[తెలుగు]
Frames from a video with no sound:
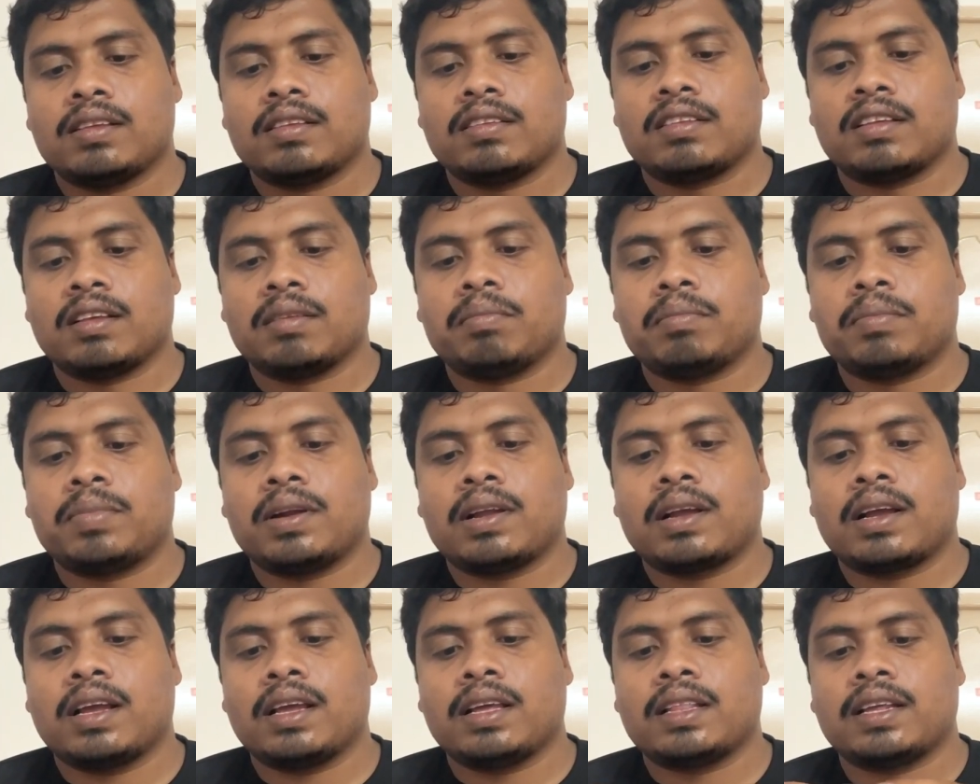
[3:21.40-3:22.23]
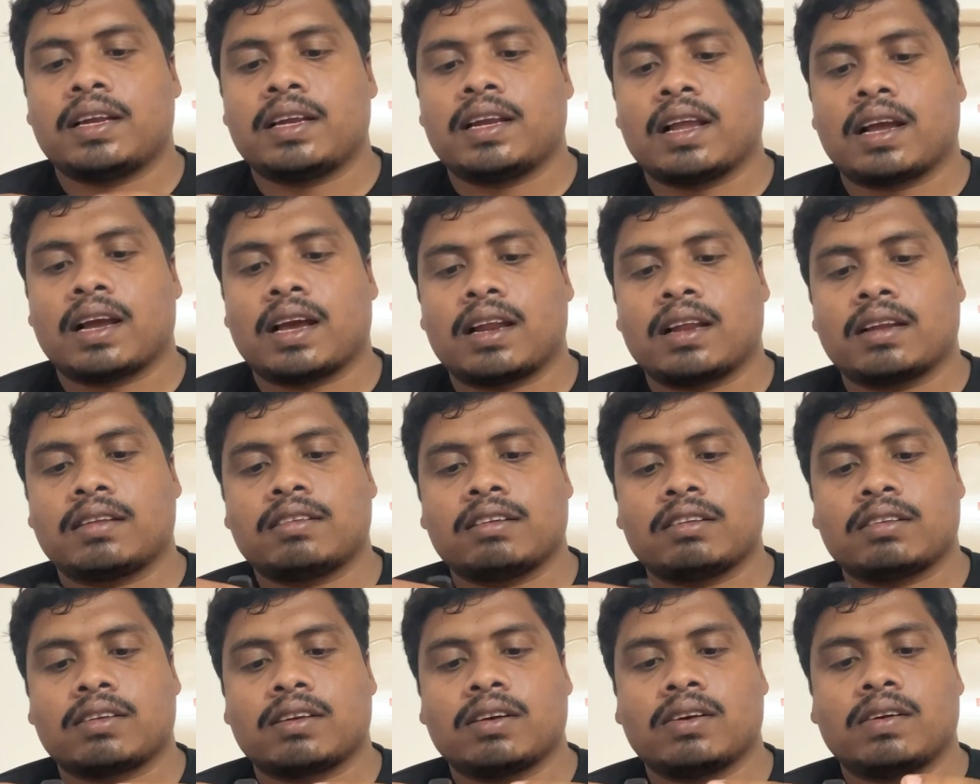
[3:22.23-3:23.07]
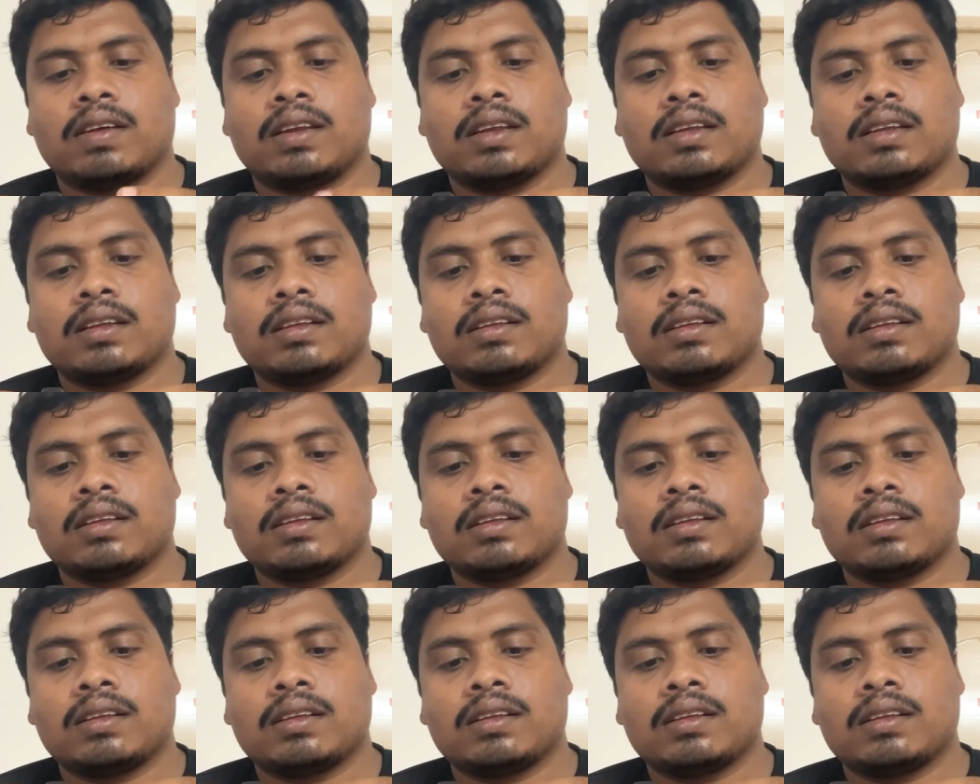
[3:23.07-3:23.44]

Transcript: సింపుల్గా ఇది ఎట్లా కనెక్ట్ చేసుకోవాలి